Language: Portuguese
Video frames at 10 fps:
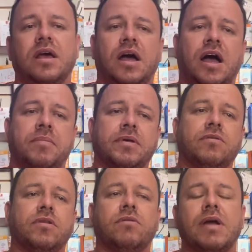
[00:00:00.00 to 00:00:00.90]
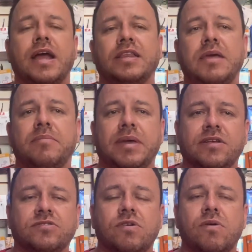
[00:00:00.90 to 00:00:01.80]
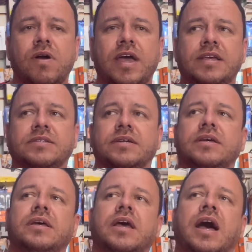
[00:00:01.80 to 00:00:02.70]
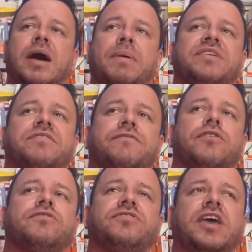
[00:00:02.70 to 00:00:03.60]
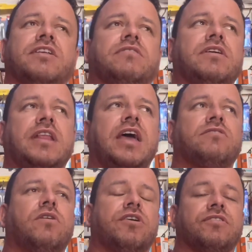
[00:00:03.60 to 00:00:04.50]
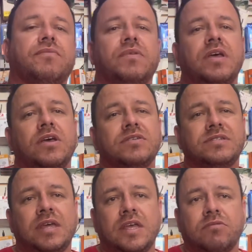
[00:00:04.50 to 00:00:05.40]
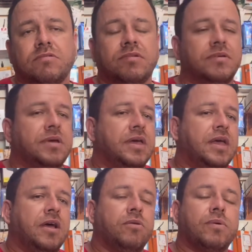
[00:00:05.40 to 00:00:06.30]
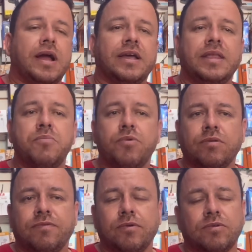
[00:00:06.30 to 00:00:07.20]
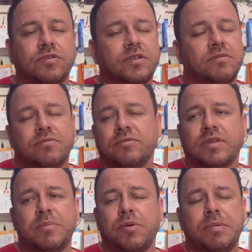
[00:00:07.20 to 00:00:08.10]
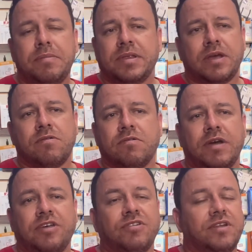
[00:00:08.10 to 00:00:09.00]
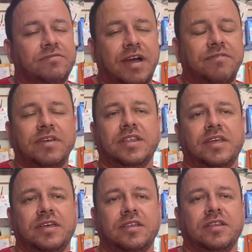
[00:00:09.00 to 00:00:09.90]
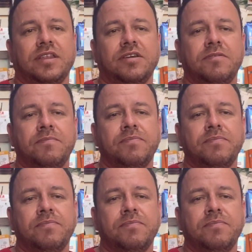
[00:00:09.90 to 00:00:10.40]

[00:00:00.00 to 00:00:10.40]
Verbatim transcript: Abra num outro lugar que tenha menos concorrência. Ah, mas se for no centro, tem 10 lojas. Centro é um lugar que tem muito fluxo, então não tem problema ter concorrente, ali vai vender, entendeu?